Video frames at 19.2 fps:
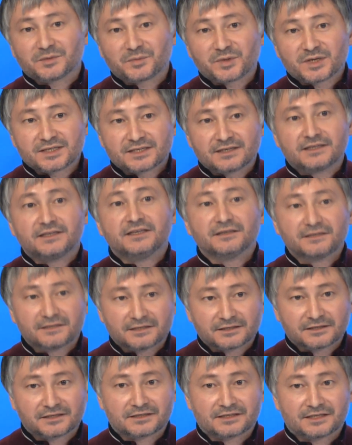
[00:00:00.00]
и
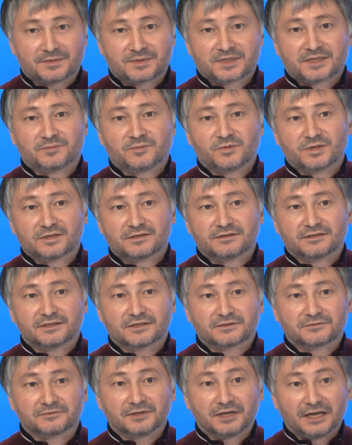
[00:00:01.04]
присоединиться к исламскому
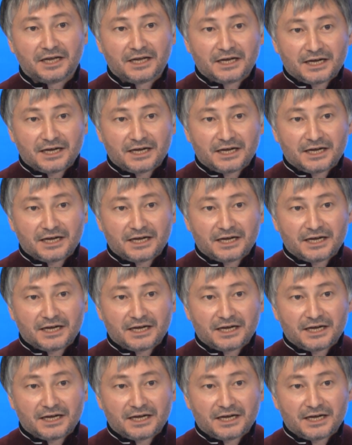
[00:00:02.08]
государству,